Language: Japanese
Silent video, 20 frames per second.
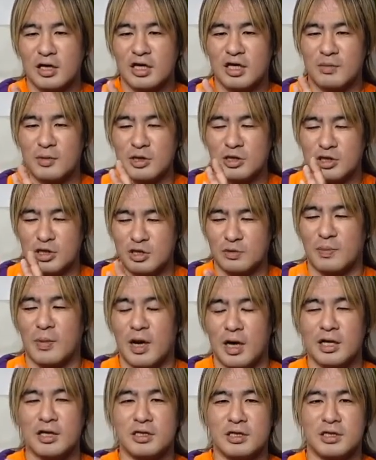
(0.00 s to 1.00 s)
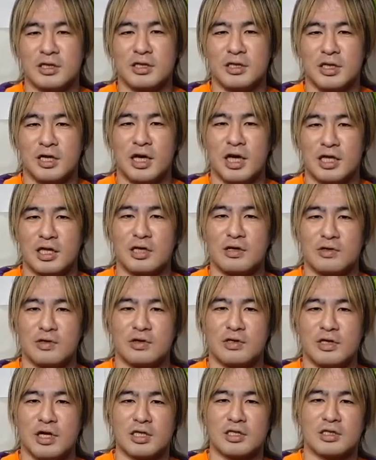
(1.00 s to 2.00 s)
今スーパーでやってる
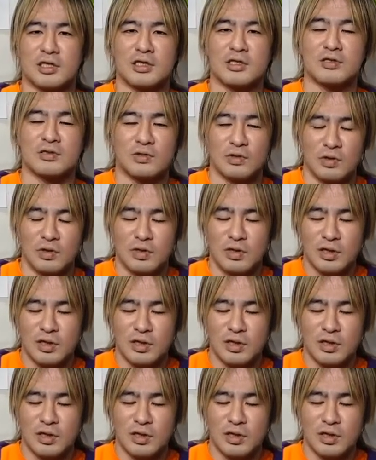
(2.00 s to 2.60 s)
やつなんですよ。